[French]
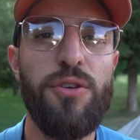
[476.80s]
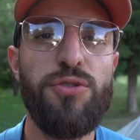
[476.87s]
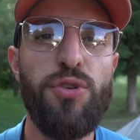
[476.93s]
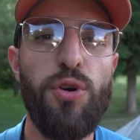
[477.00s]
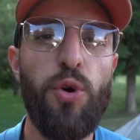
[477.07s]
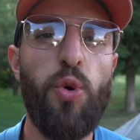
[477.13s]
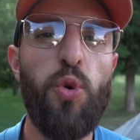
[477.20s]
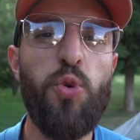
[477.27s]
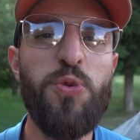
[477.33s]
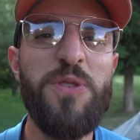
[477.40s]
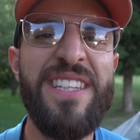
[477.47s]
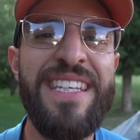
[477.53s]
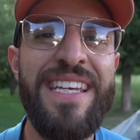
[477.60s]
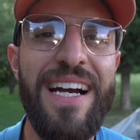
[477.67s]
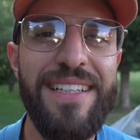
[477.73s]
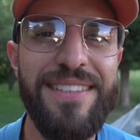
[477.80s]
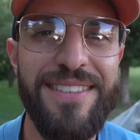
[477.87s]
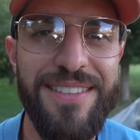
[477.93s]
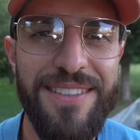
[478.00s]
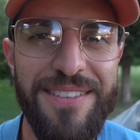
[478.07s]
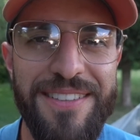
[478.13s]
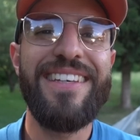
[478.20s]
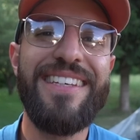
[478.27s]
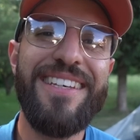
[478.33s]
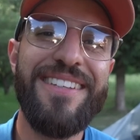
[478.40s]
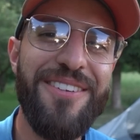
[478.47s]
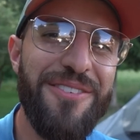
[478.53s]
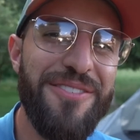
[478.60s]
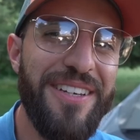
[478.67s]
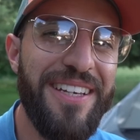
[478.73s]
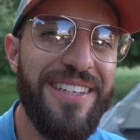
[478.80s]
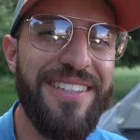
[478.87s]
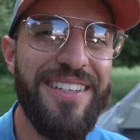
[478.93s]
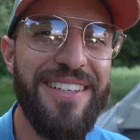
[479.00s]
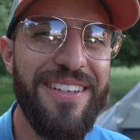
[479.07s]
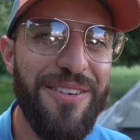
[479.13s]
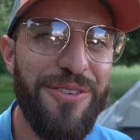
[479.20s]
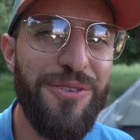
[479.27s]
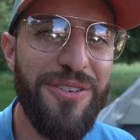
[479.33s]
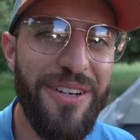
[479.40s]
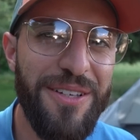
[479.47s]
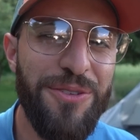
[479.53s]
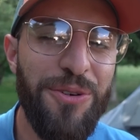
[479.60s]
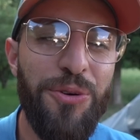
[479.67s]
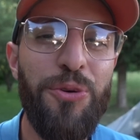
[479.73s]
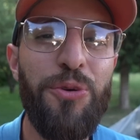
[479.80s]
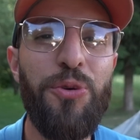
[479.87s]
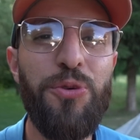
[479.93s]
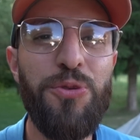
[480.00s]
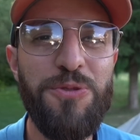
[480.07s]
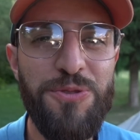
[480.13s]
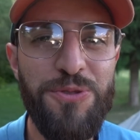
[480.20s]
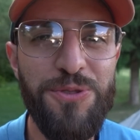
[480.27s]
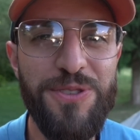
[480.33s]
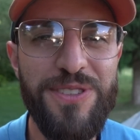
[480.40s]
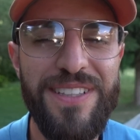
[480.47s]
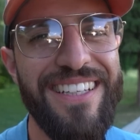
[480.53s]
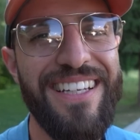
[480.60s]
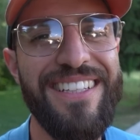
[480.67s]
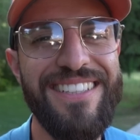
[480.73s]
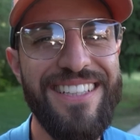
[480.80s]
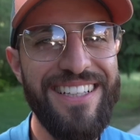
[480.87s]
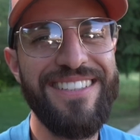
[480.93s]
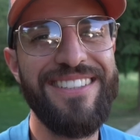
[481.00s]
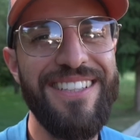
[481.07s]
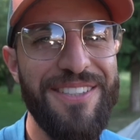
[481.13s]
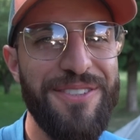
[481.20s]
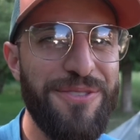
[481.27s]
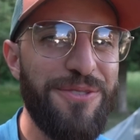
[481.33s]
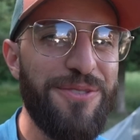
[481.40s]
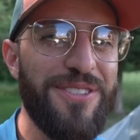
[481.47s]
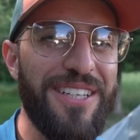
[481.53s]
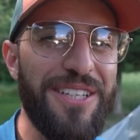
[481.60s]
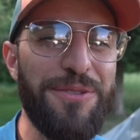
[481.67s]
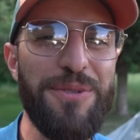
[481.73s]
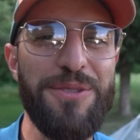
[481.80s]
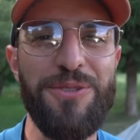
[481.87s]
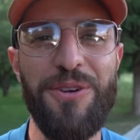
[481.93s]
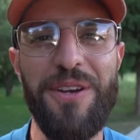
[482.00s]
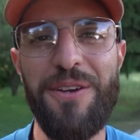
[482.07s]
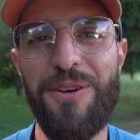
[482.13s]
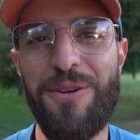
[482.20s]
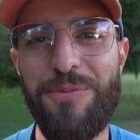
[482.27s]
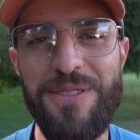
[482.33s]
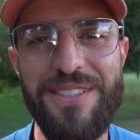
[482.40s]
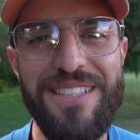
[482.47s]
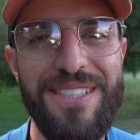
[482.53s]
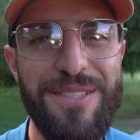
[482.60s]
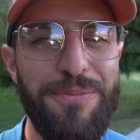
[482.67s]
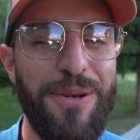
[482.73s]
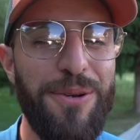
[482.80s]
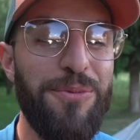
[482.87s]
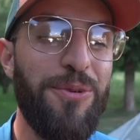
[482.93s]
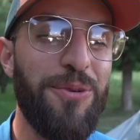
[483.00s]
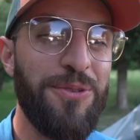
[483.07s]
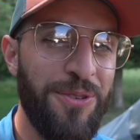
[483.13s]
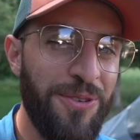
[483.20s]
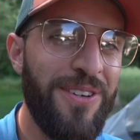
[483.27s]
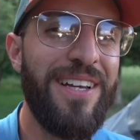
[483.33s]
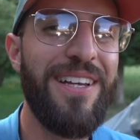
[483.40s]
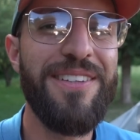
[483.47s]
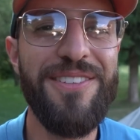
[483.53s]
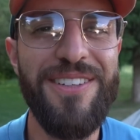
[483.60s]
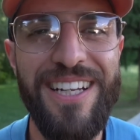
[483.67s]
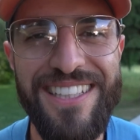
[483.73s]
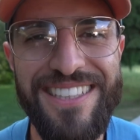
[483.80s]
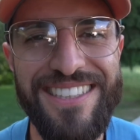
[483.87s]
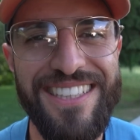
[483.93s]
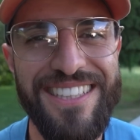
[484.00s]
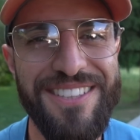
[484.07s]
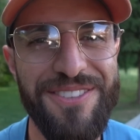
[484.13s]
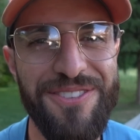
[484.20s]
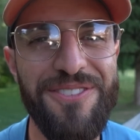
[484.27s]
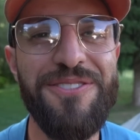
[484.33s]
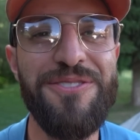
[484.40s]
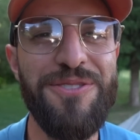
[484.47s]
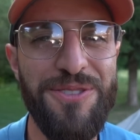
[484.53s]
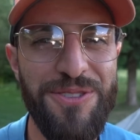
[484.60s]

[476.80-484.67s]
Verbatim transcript: de Rounias, qui est en vérité le vrai nom Rounius. Et c'est là que c'est la chute du sketch parce qu'on rigole, parce qu'il ne dit pas le bon nom de la station, du